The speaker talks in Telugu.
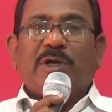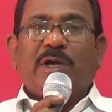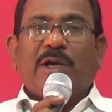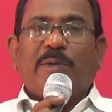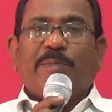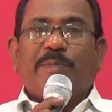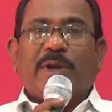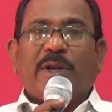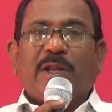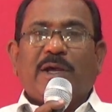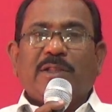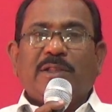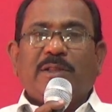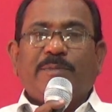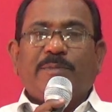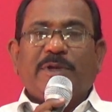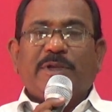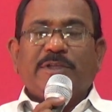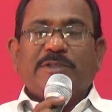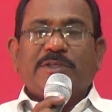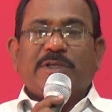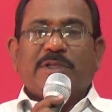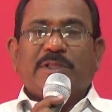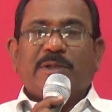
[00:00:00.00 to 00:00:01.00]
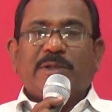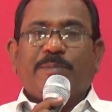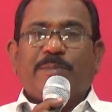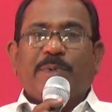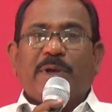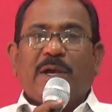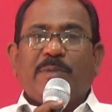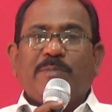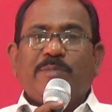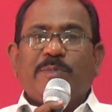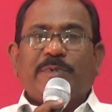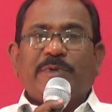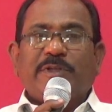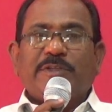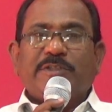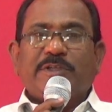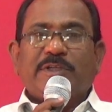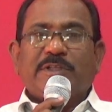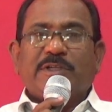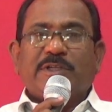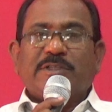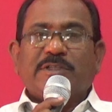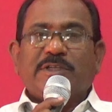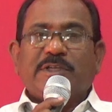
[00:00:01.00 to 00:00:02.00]
అపరాధముల చేత పాపముల
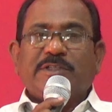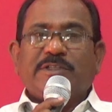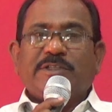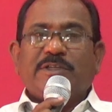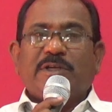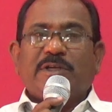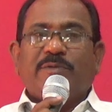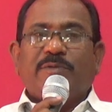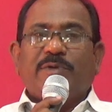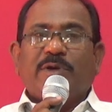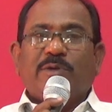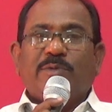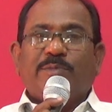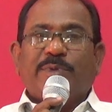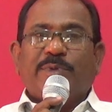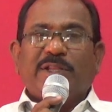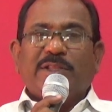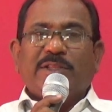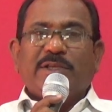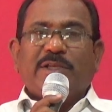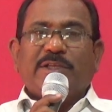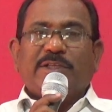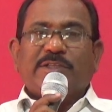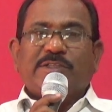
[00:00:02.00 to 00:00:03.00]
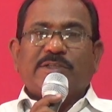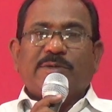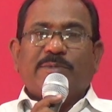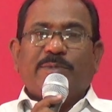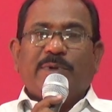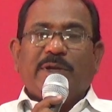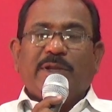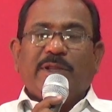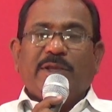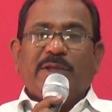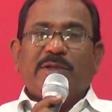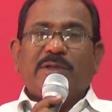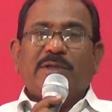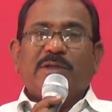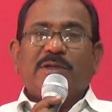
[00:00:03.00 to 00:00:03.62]
చేత చచ్చిన వారు బ్రతికించబడి